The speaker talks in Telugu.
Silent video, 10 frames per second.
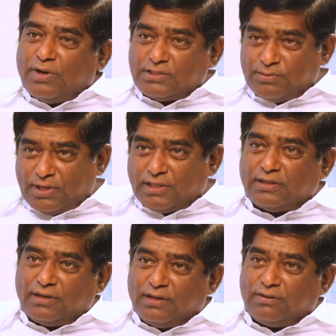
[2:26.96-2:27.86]
పాశం
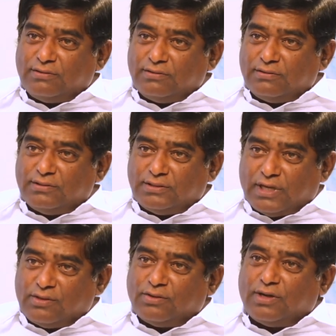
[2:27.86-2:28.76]
యాదగిరి గారు
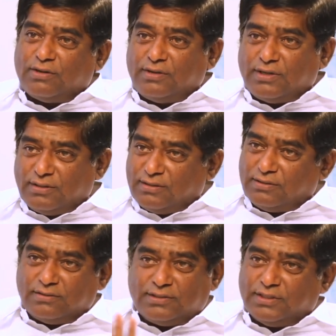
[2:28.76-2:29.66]
జాదవ్ గారు అండ్
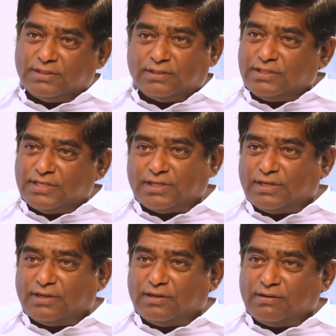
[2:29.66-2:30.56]

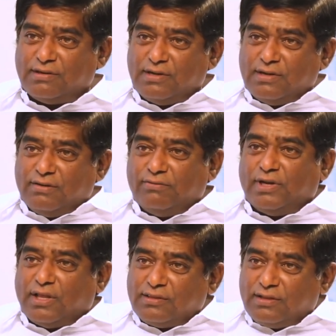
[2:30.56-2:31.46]
జయశంకర్ గారు
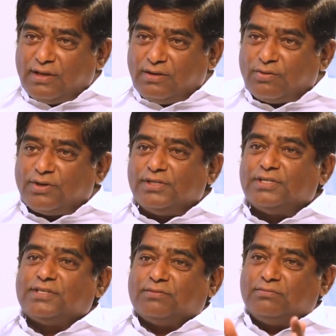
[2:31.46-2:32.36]
వీళ్ళందరినీ ఒక్కటి
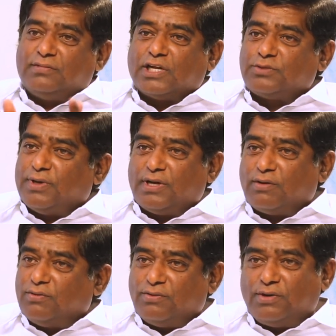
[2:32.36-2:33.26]
చేశాం లక్ష్మయ్య
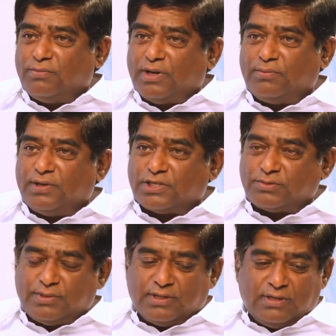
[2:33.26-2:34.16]
గారు కూడా ఉంటుంది మల్లపల్లి
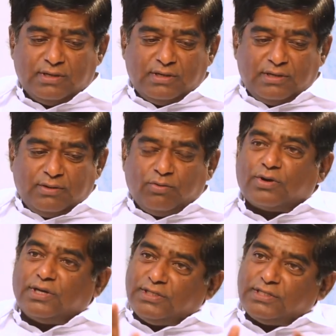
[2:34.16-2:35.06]
లక్ష్మయ్య
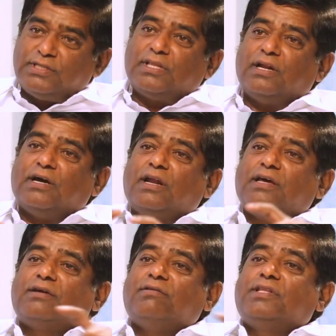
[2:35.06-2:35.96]
ఒక్కటి చేసి తెలంగాణ
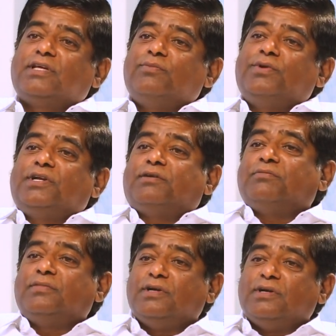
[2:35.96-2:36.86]
ఐక్యవేదికని పెట్టాం